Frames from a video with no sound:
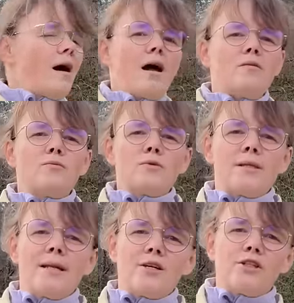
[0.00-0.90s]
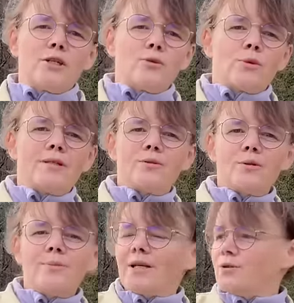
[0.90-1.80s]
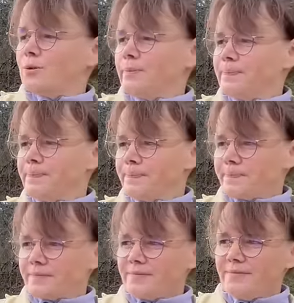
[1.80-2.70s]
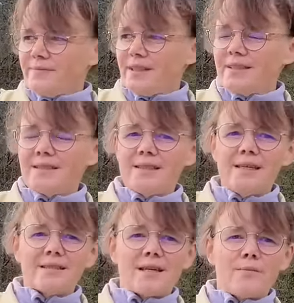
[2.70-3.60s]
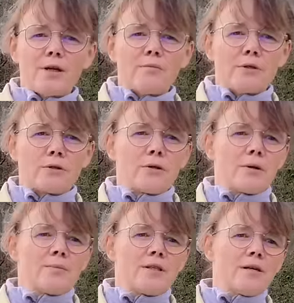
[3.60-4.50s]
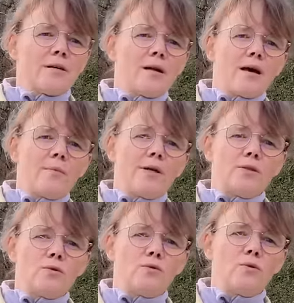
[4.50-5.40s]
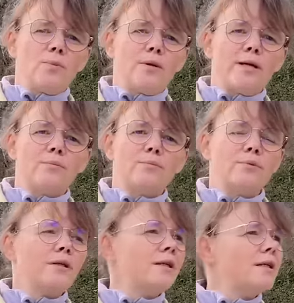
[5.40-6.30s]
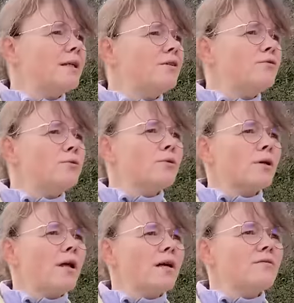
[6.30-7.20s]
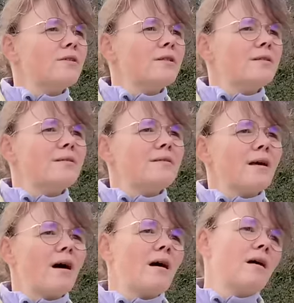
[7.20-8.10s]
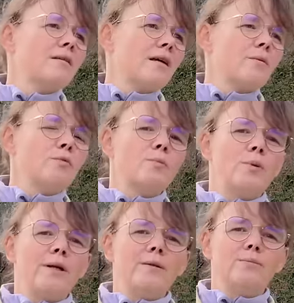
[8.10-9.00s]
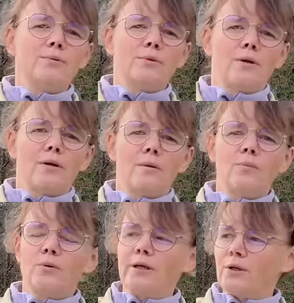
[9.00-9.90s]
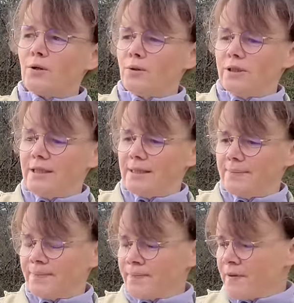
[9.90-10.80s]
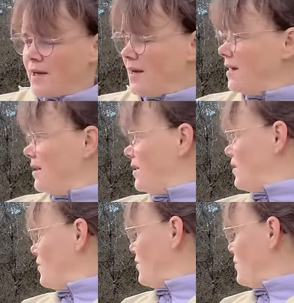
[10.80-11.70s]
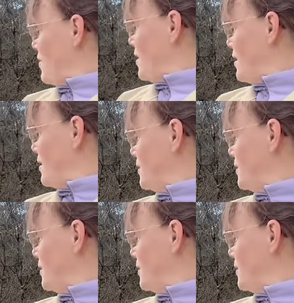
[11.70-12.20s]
elles vont se lâcher sur les saules marceaux ce qui est très bien parce que comme ça, elle ramène euh, du pollen pour les, futurs larves et c'est un très bon pollen pour, euh, pour les colonies. Voilà,